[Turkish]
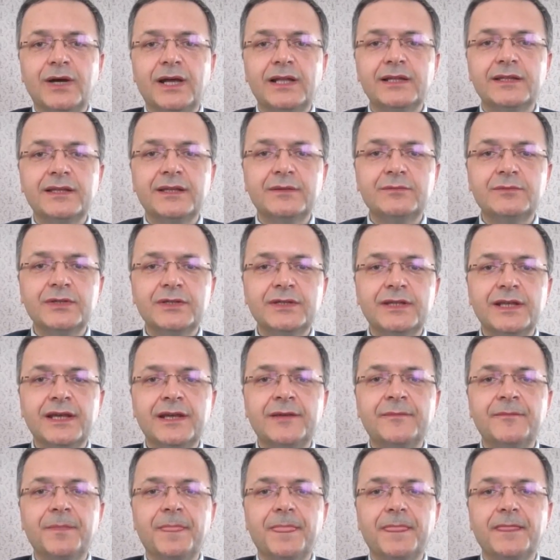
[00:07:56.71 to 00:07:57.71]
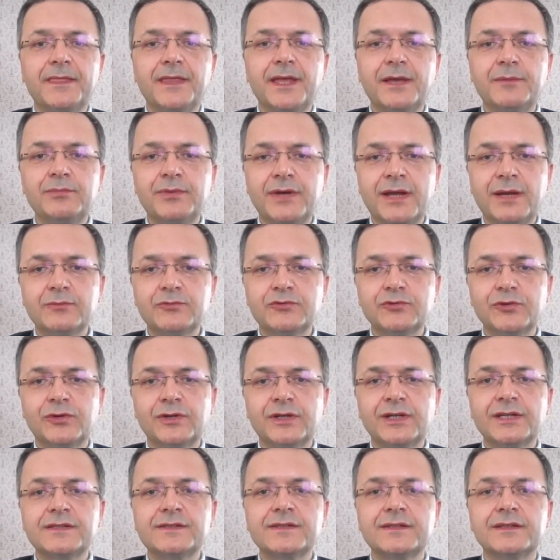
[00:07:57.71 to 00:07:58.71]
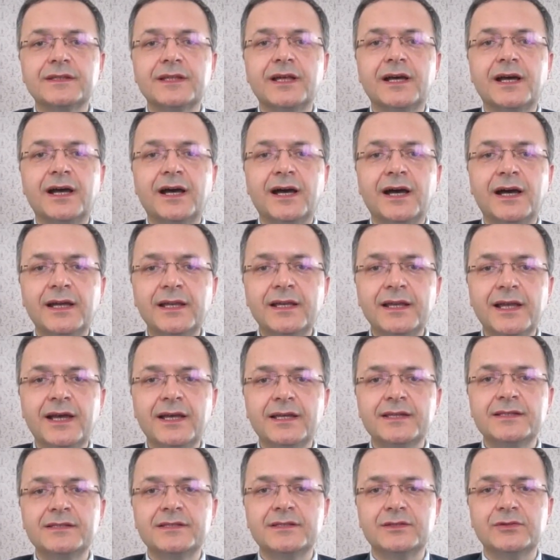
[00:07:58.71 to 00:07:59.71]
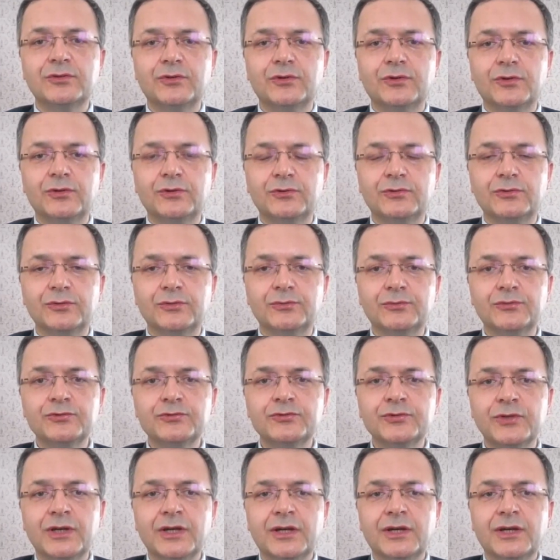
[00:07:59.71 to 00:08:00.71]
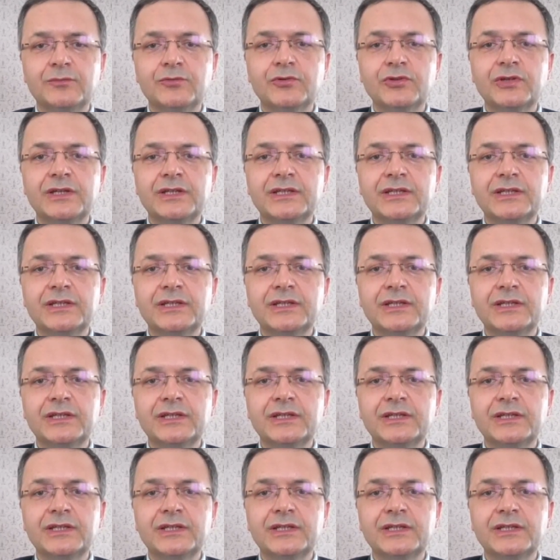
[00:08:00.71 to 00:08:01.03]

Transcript: pandemide, deprem sonrasında hala içinde olduğumuz